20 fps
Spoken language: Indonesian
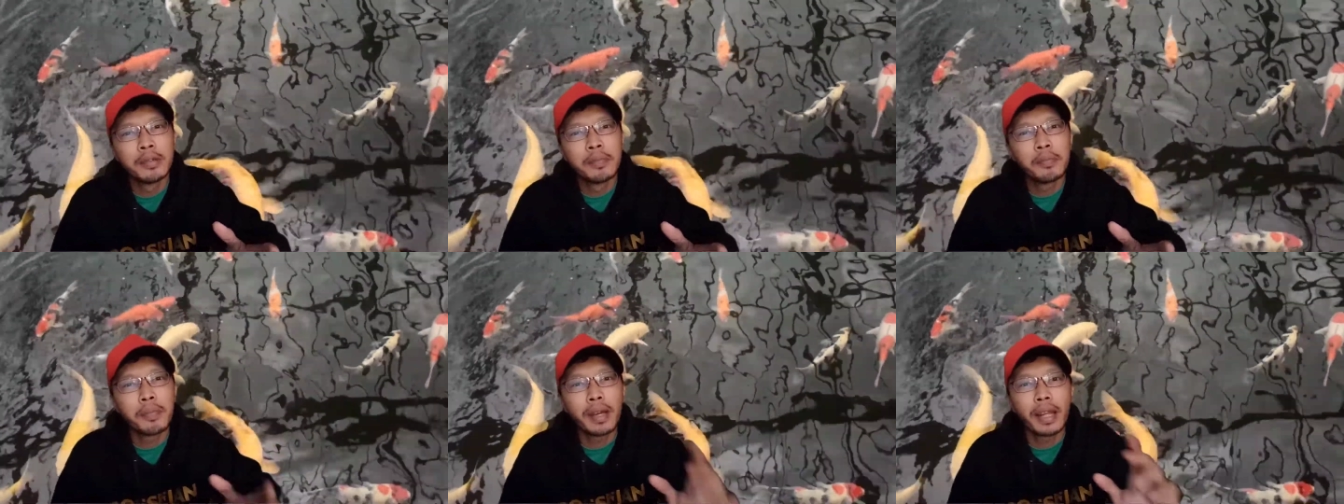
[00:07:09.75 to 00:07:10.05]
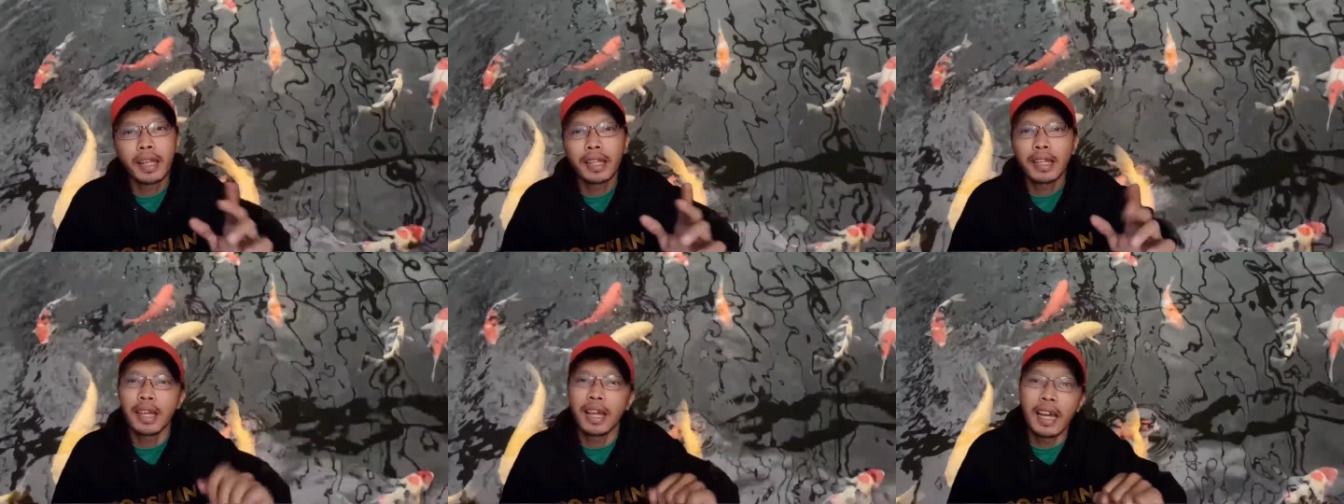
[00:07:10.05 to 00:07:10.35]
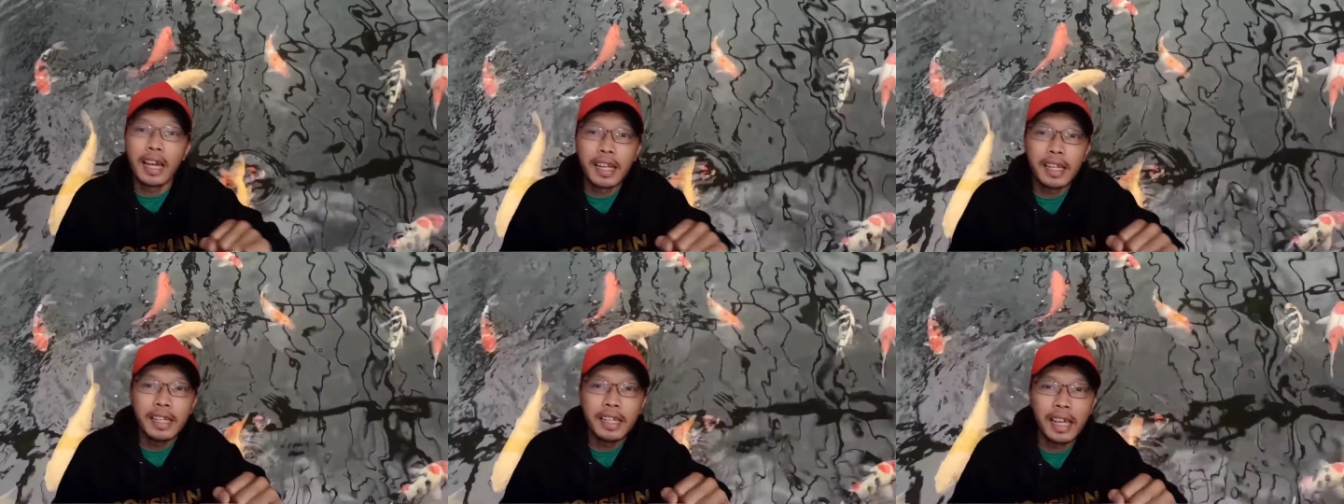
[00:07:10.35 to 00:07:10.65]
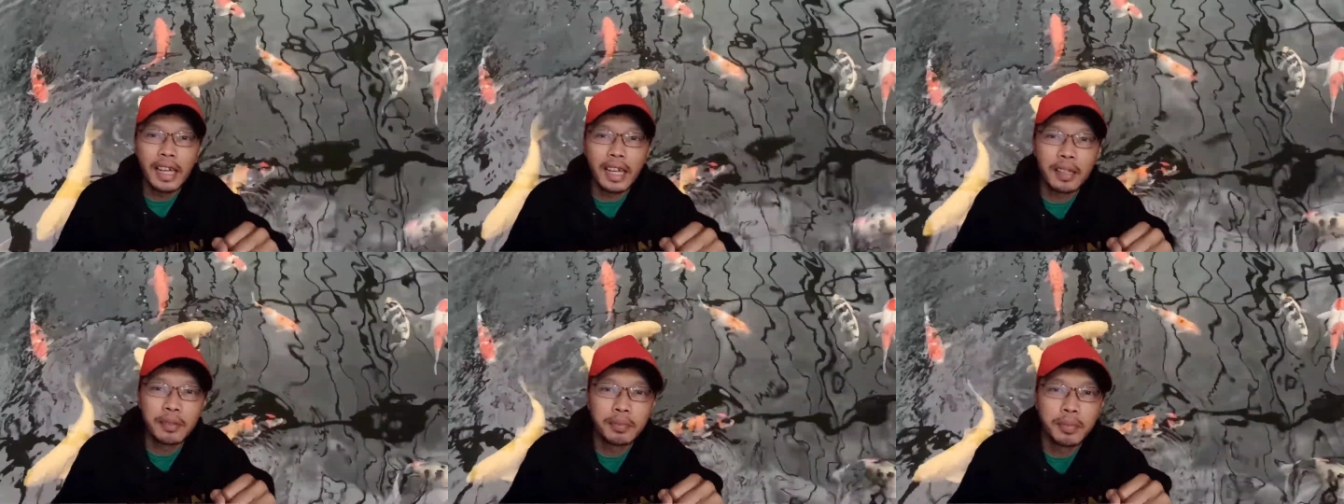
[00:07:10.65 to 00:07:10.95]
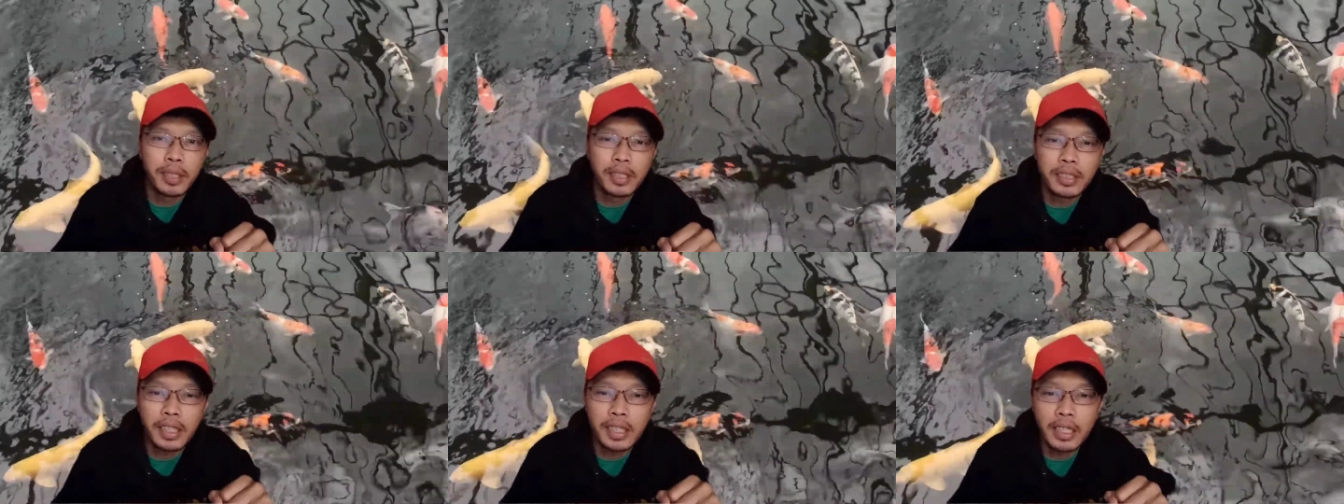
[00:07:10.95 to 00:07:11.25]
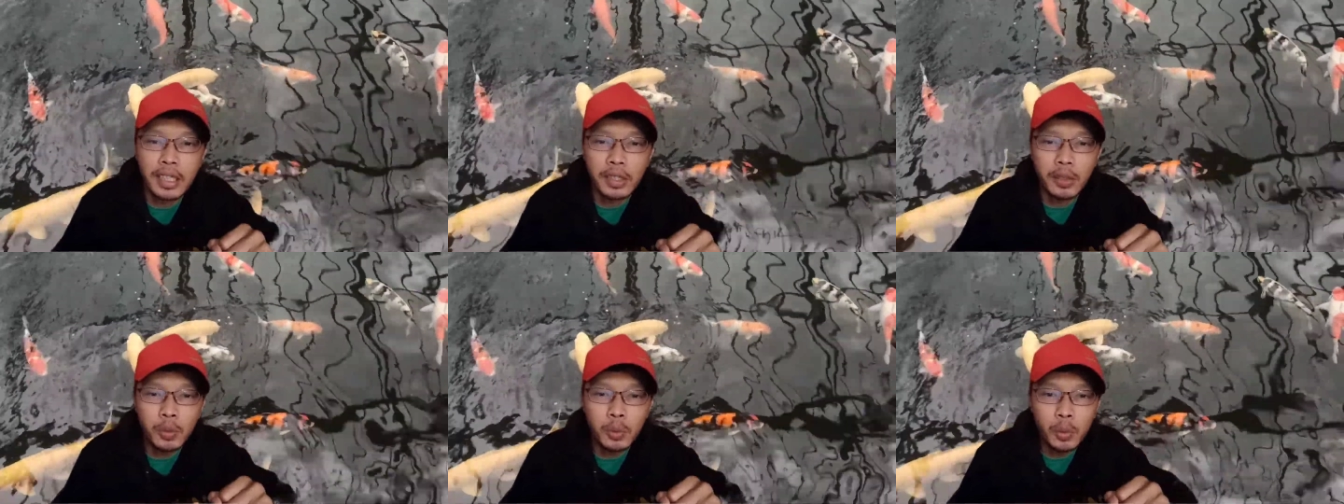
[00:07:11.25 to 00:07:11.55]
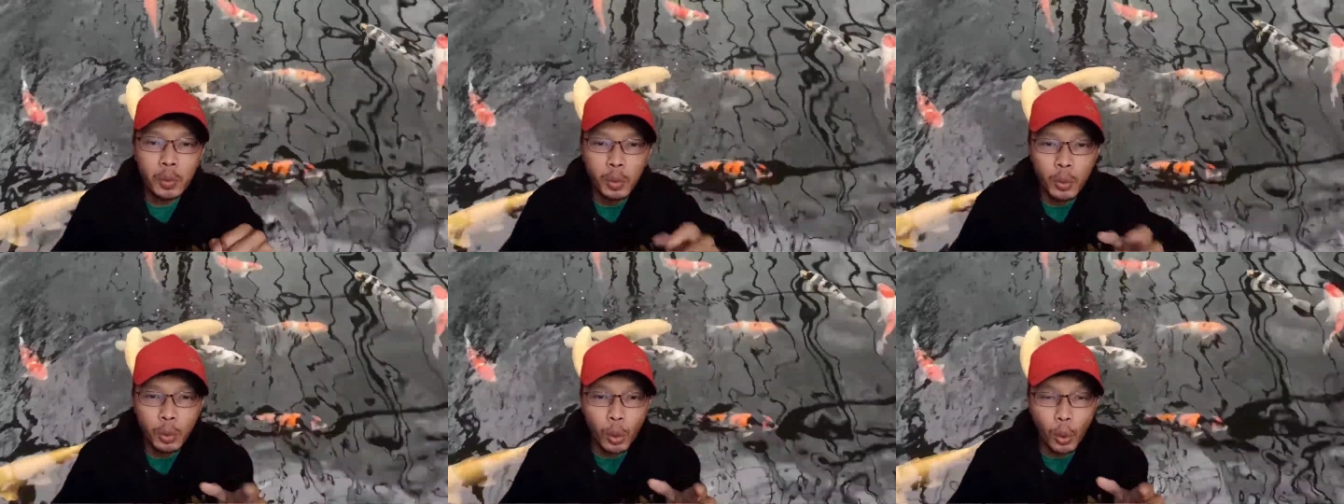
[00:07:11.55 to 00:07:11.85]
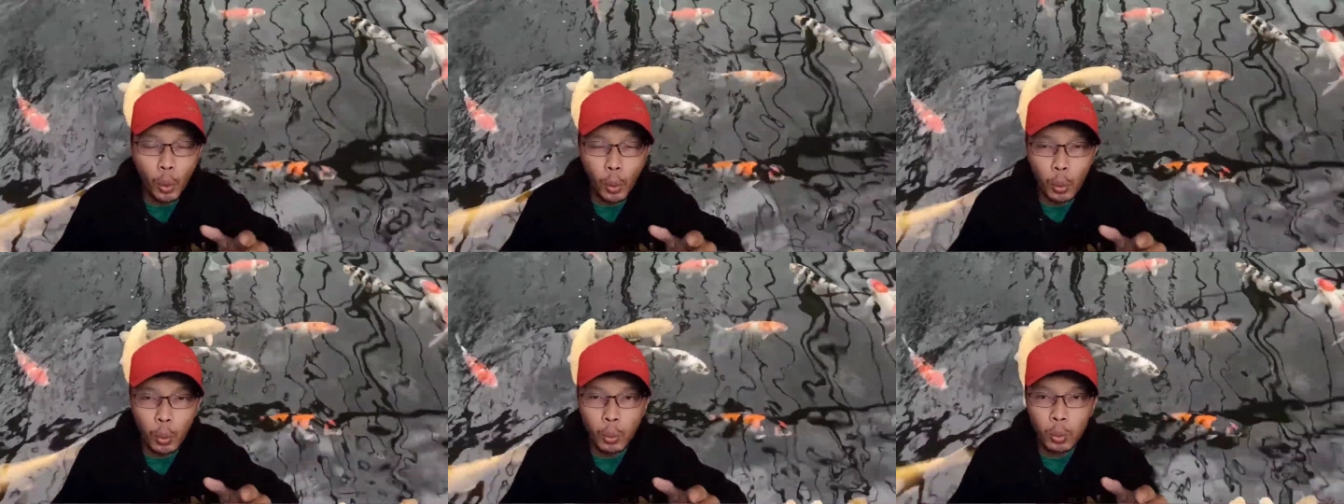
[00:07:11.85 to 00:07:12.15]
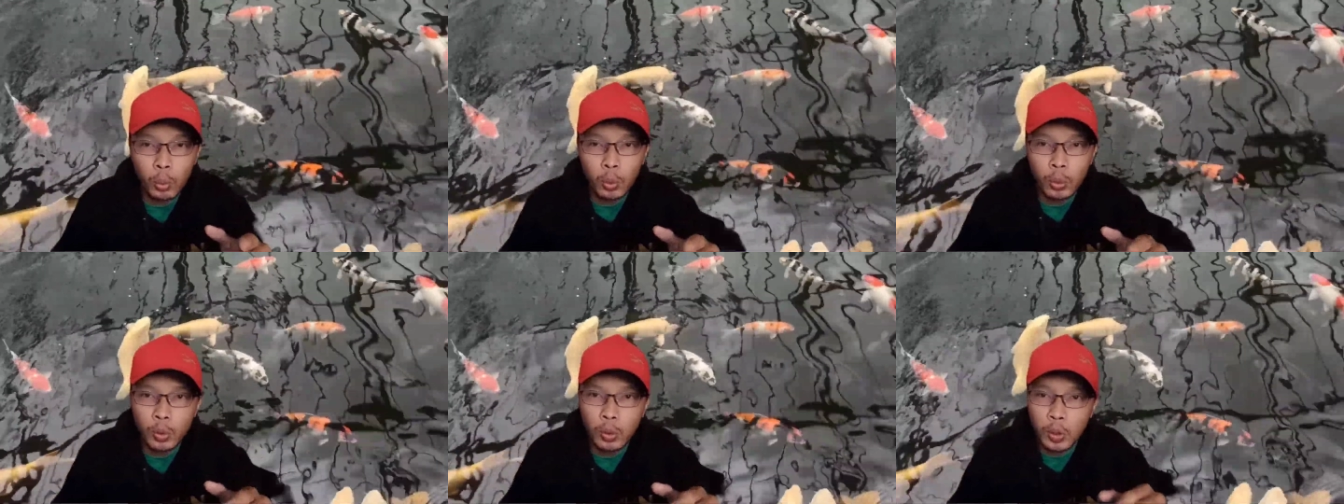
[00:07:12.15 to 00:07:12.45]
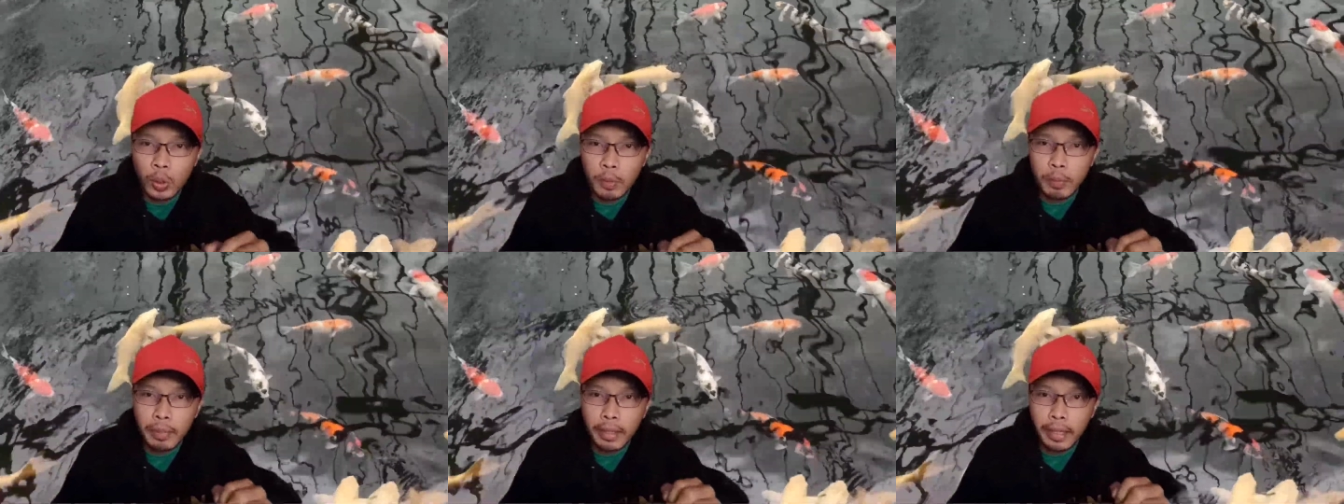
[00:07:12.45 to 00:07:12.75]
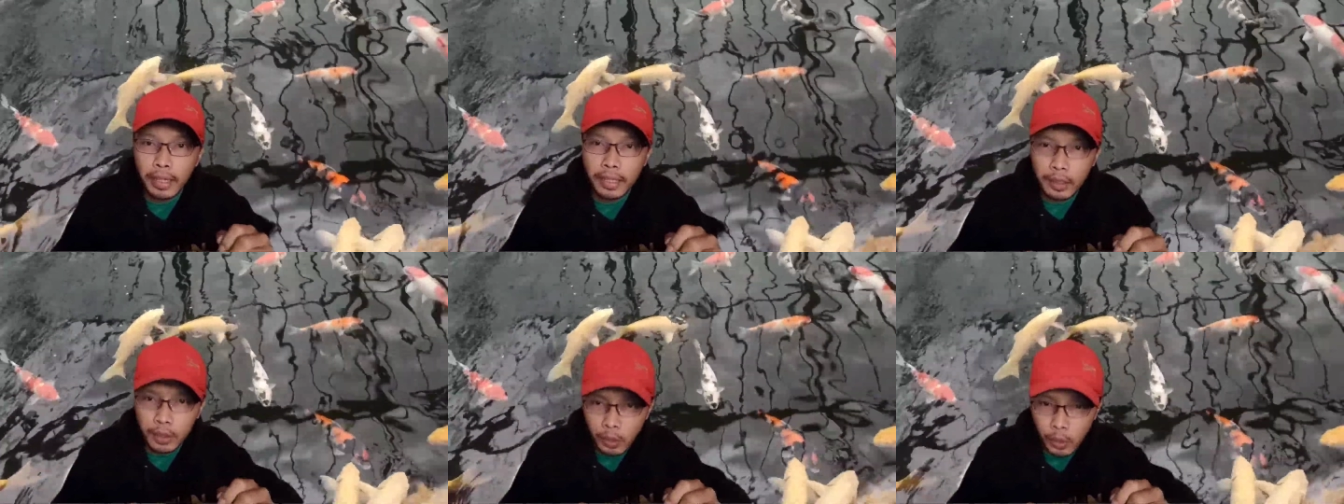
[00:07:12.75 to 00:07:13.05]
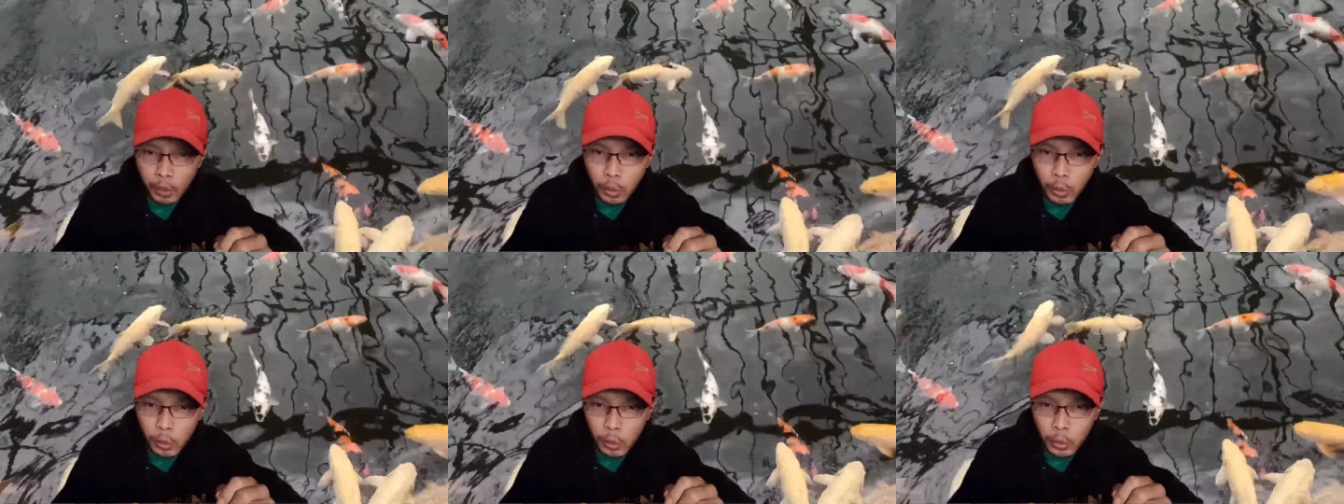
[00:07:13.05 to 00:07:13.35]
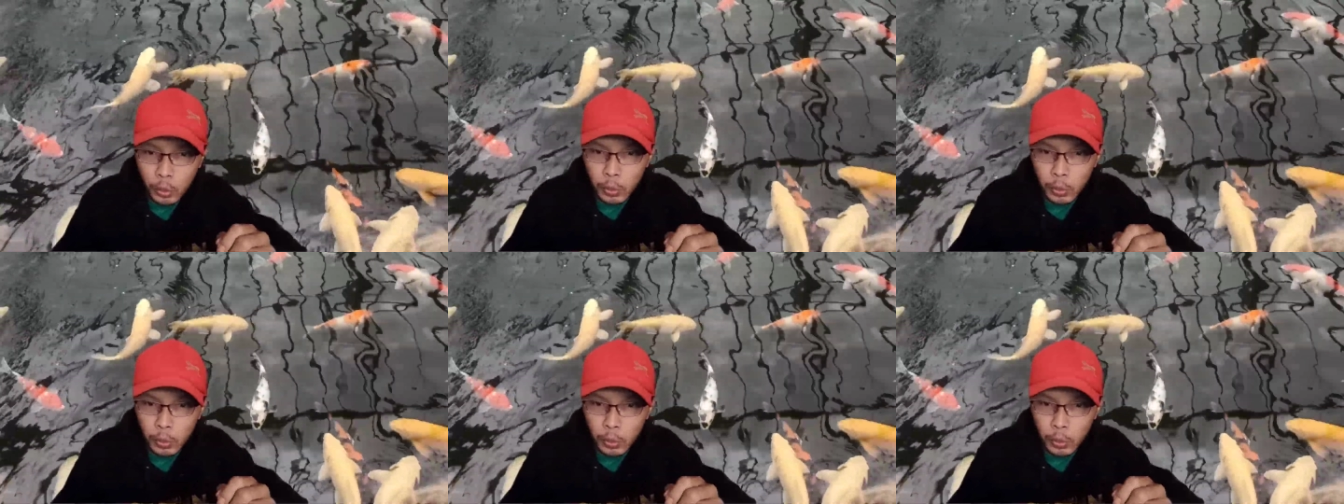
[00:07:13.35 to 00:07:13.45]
pelet yang harian biasanya itu glue pelet glue